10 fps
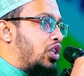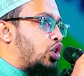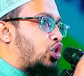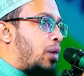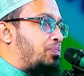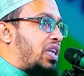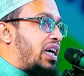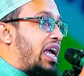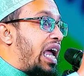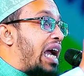তো
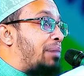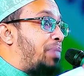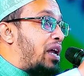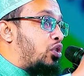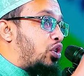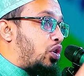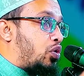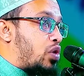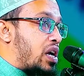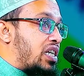সপ্তাহে একবার অন্তত
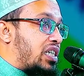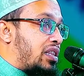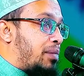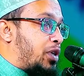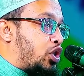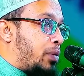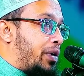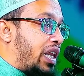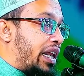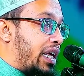কোরআনের সাথে আপনি
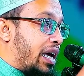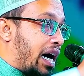সময় দিলেন